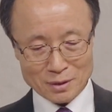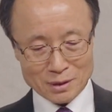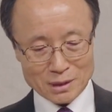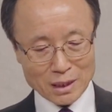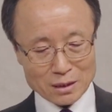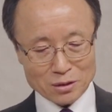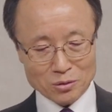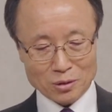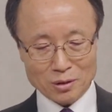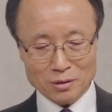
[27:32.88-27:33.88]

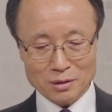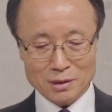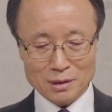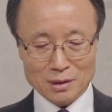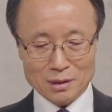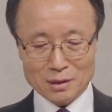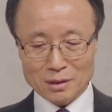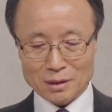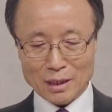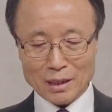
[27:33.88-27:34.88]
신학적으로
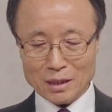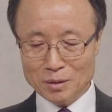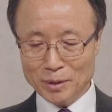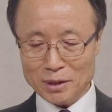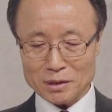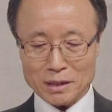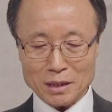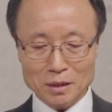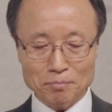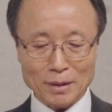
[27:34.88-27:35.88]
하나님의
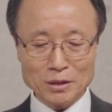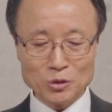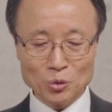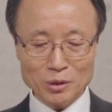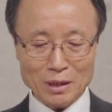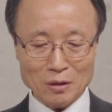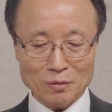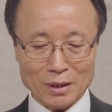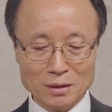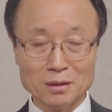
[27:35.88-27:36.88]
자기
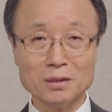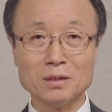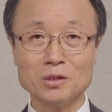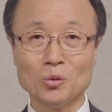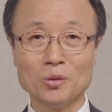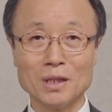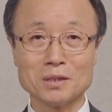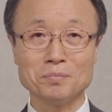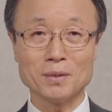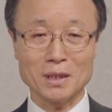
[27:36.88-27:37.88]
만족이라고 하는 용어가
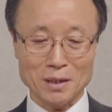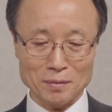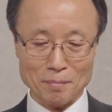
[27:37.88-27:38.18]
있습니다.